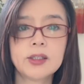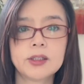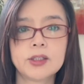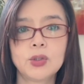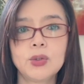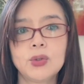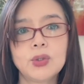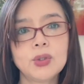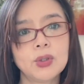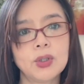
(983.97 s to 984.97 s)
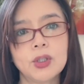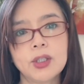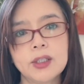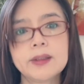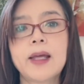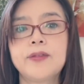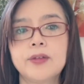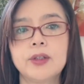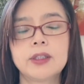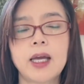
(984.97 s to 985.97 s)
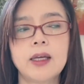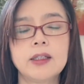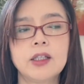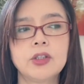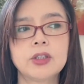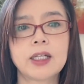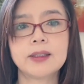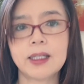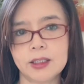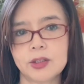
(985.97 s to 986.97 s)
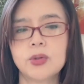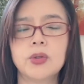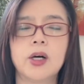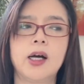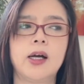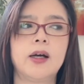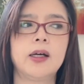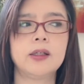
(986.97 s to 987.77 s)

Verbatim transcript: 去去带带那叫啥带节奏啊啊！